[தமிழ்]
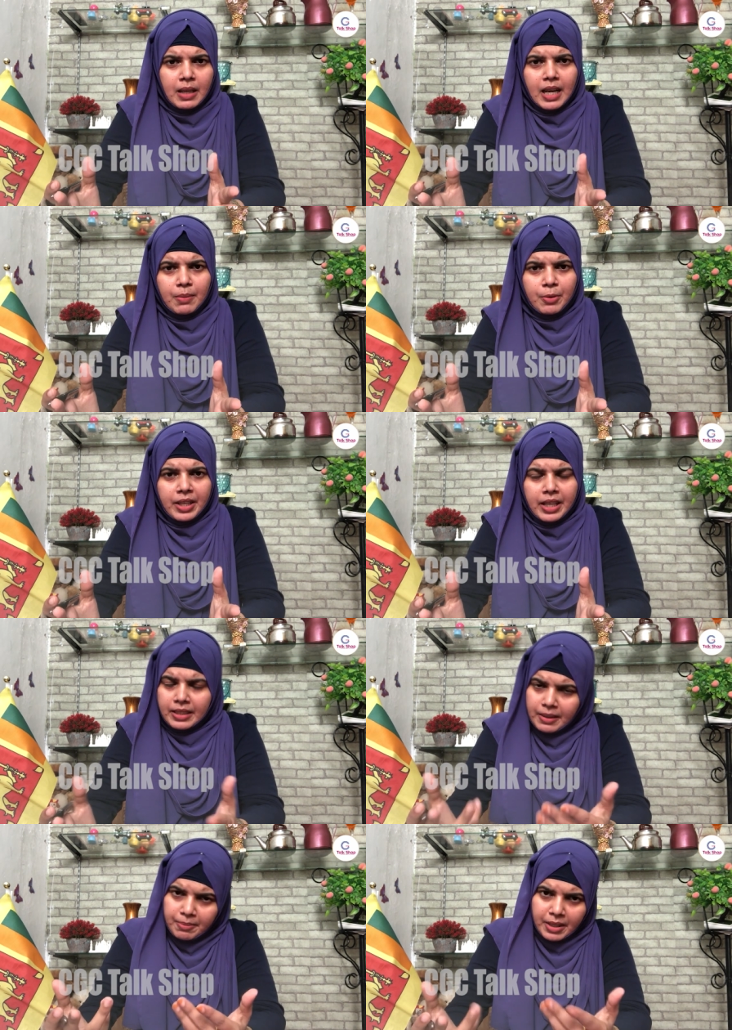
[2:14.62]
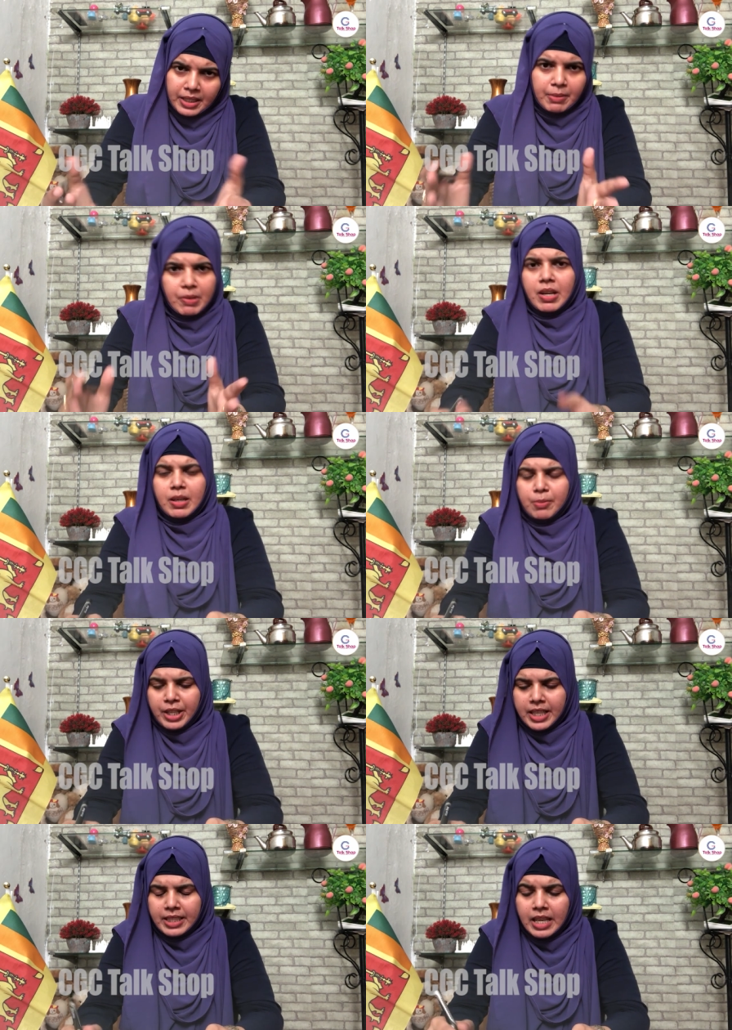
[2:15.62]
ஆக முடியாது பிரதமரும் ஆக
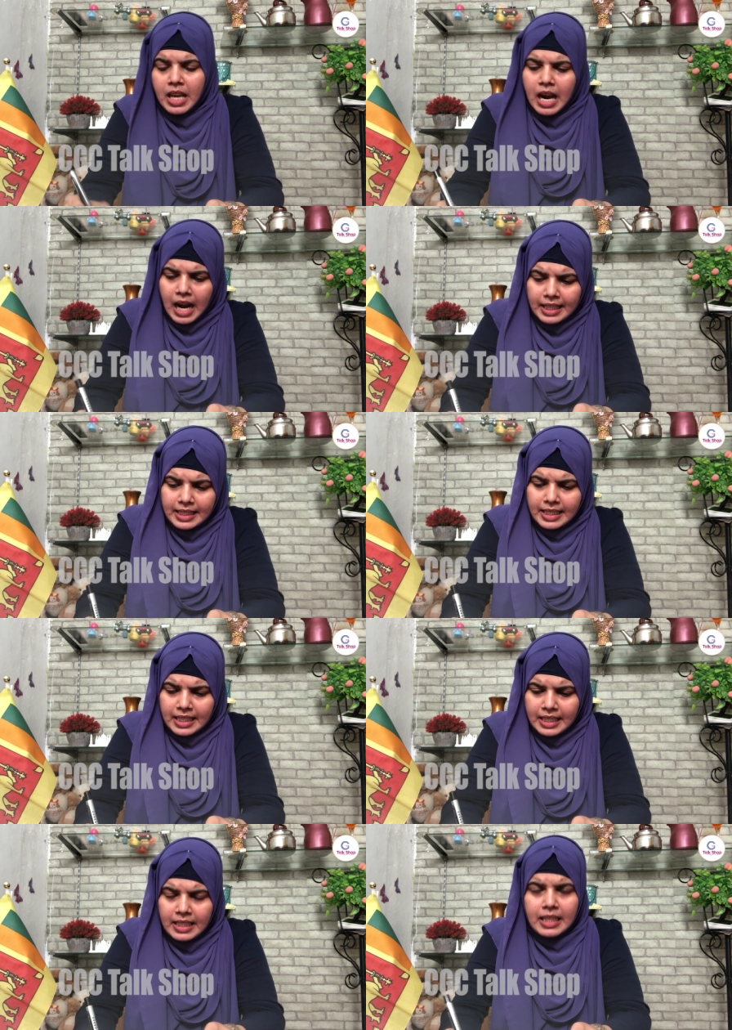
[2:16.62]
முடியாது அதனால